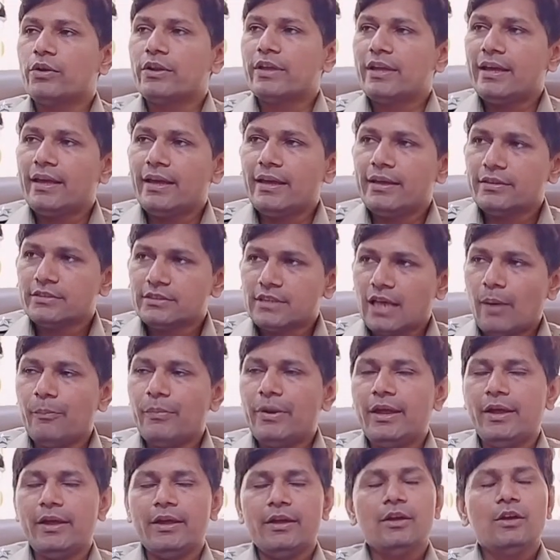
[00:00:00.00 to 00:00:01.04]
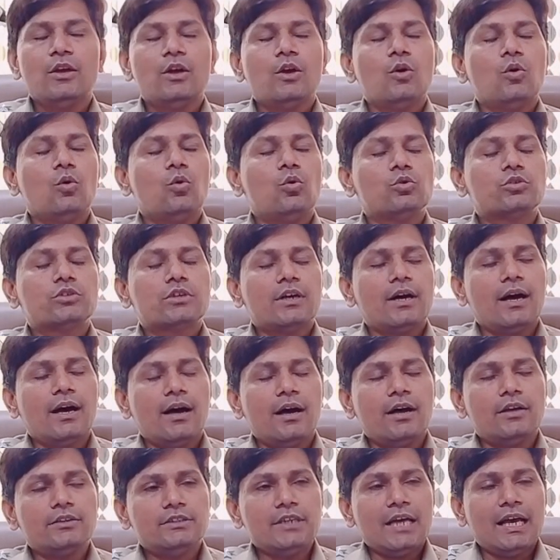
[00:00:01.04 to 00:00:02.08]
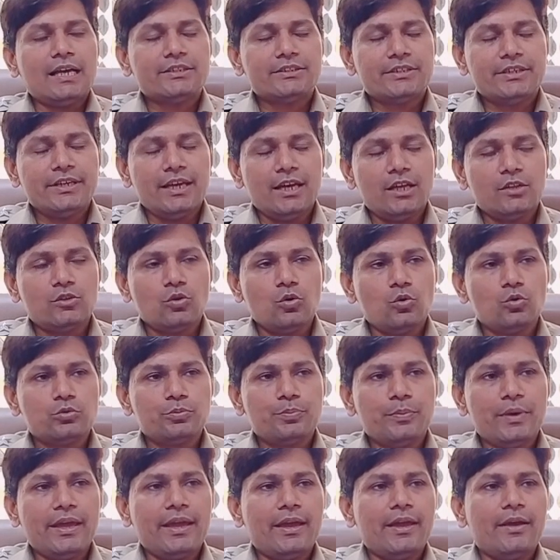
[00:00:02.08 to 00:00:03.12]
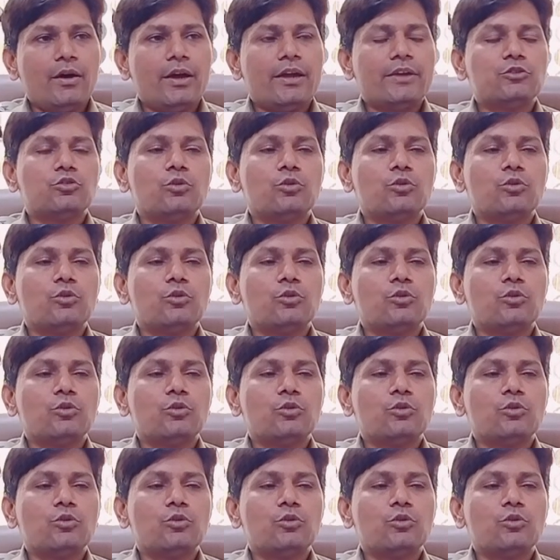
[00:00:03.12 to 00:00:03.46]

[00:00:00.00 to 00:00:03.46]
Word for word: उनके सामने उसका जांच किया तो उसमें